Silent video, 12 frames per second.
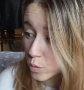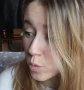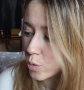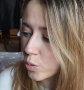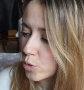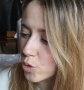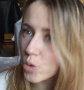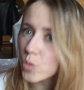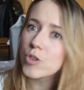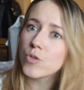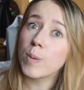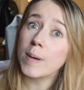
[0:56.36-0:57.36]
Donc
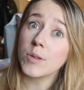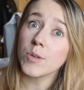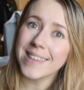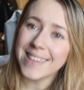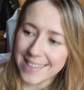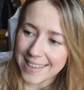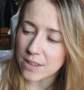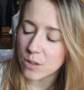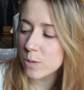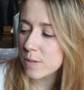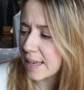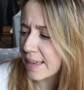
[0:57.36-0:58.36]
aujourd'hui, je vous présente
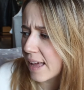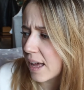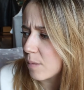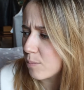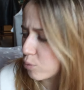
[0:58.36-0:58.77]
4 sagas.